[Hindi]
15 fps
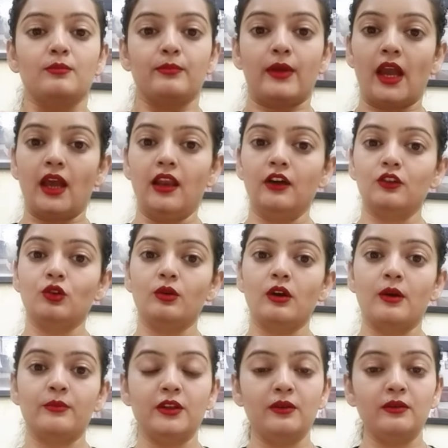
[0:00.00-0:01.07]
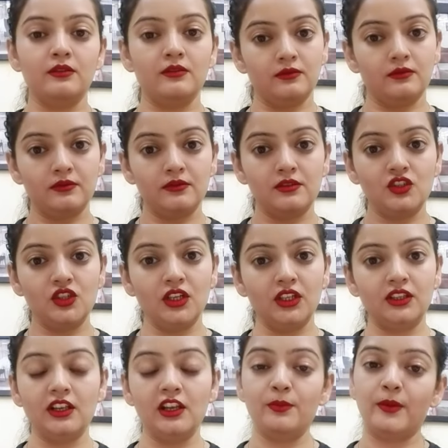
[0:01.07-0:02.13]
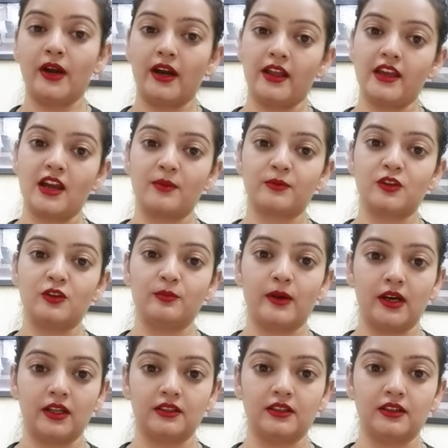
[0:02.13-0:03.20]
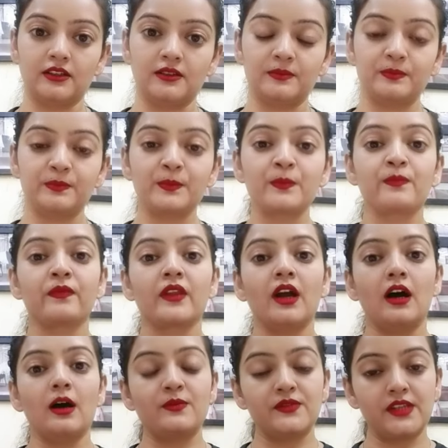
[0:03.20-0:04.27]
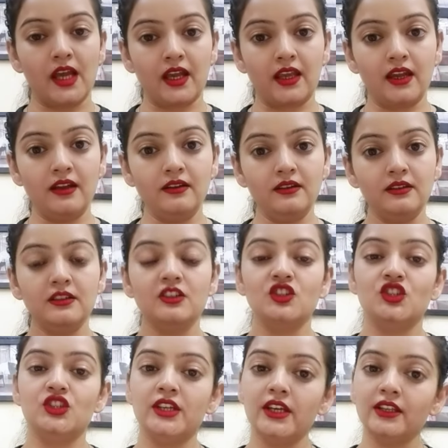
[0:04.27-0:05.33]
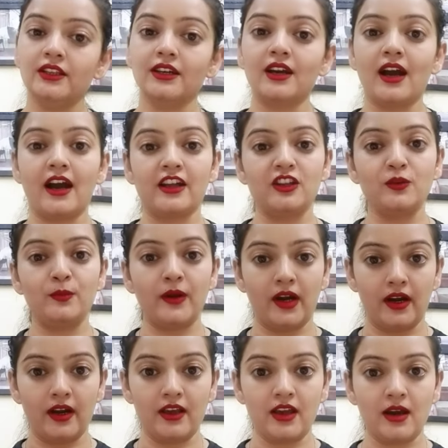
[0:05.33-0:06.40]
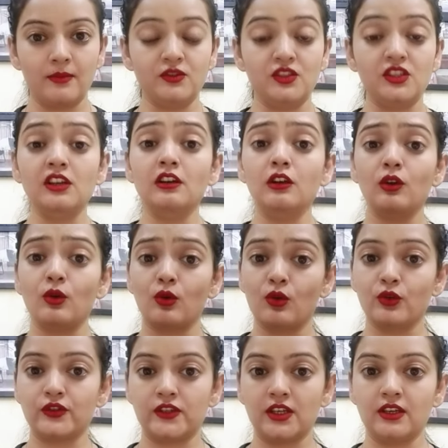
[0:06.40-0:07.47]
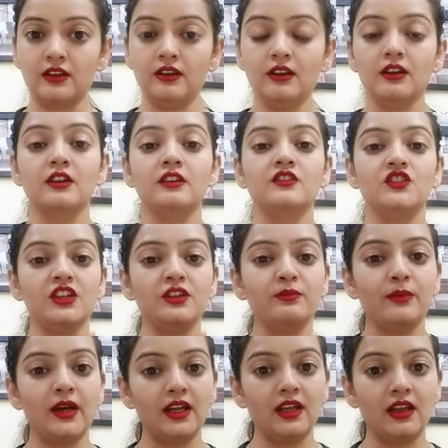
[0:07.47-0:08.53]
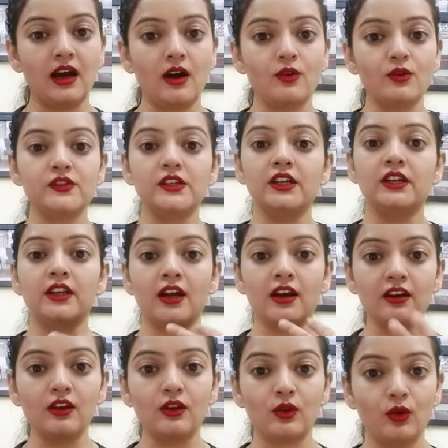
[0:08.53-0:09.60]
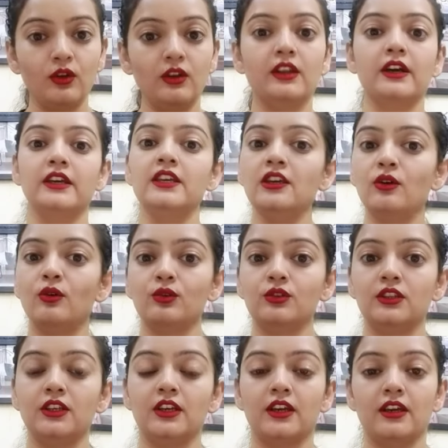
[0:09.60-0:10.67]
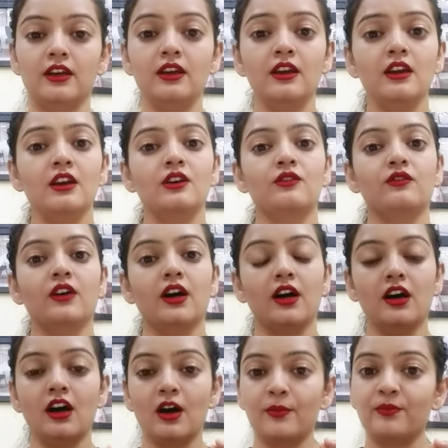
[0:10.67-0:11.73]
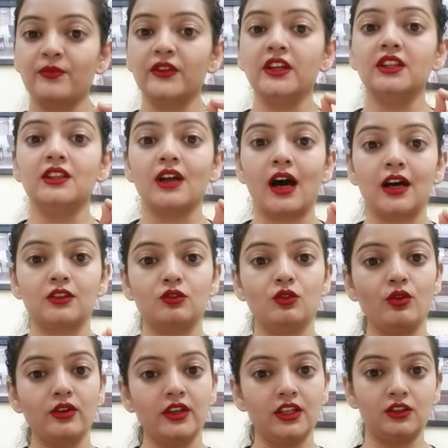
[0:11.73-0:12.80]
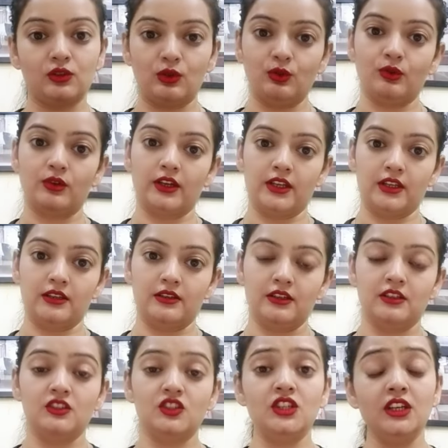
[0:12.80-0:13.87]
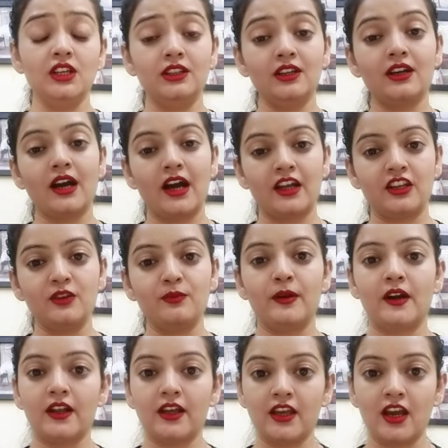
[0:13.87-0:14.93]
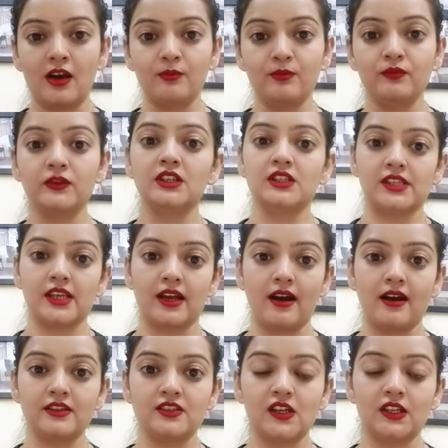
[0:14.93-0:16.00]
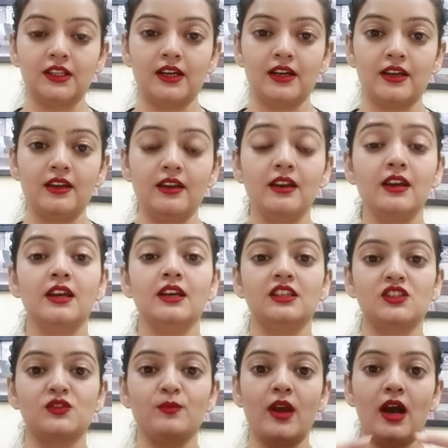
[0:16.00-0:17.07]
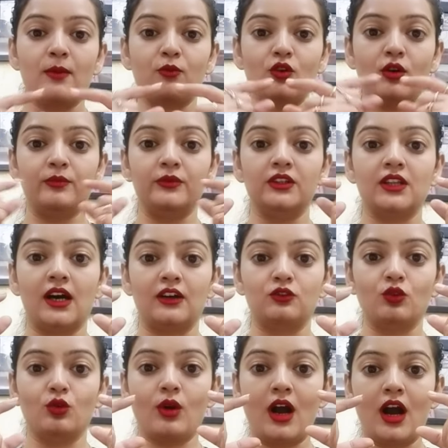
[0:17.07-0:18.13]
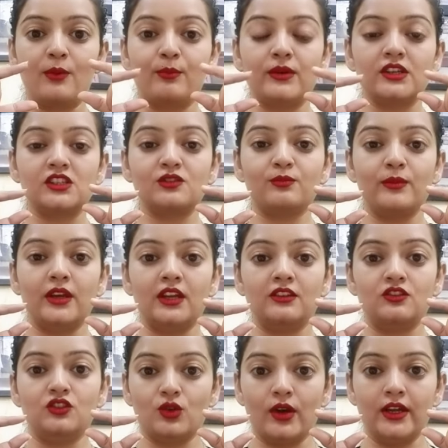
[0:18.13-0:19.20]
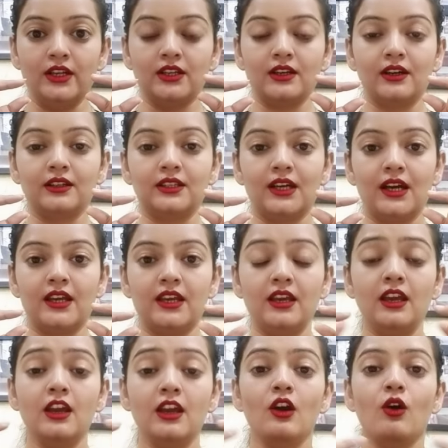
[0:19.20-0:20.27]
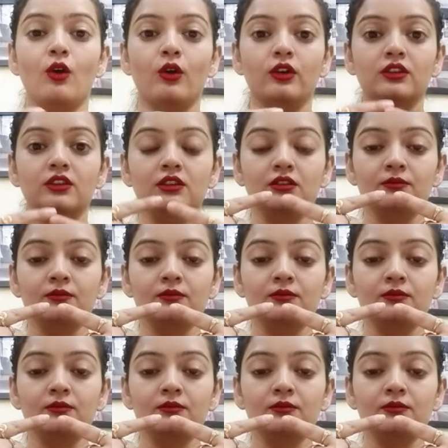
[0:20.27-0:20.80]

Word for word: पहला तो हमने शीतली प्राणायाम की बात करी अब सेकंड शीतकारी प्राणायाम जिन लोगों से जिन महिलाओं से टंग रोल नहीं होती है वह अपने दांतों के थ्रू करें शीतकारी प्राणायाम किसे कहा जाता है इसमें आपको अपने दांतों को आपस में ज्वाइंट करना है और